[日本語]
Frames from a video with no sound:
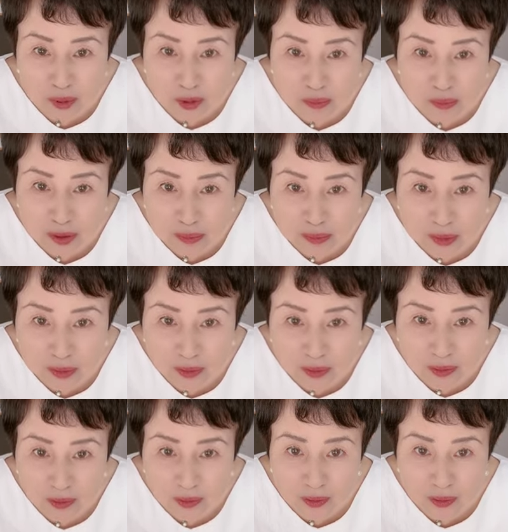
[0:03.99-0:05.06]
あ僕も
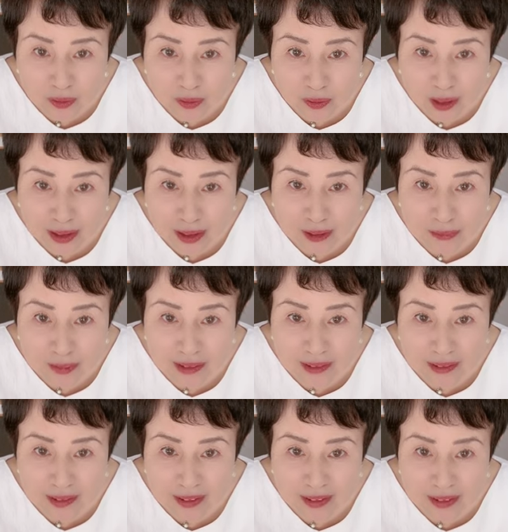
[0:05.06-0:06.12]
今ご飯
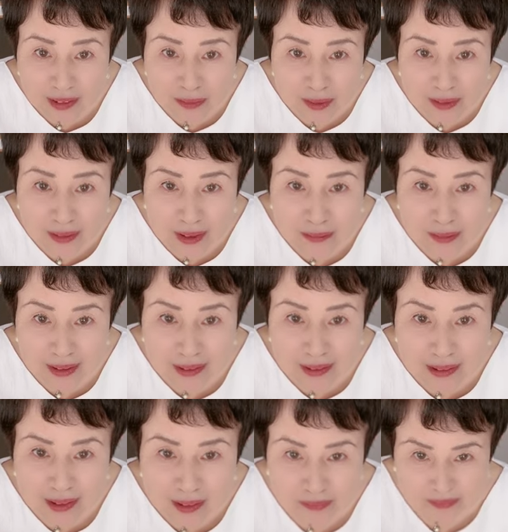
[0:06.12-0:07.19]
食べてるお弁当
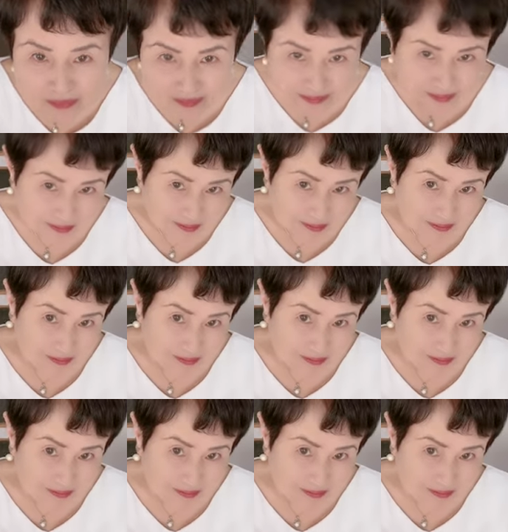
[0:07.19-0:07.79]
食べてるあ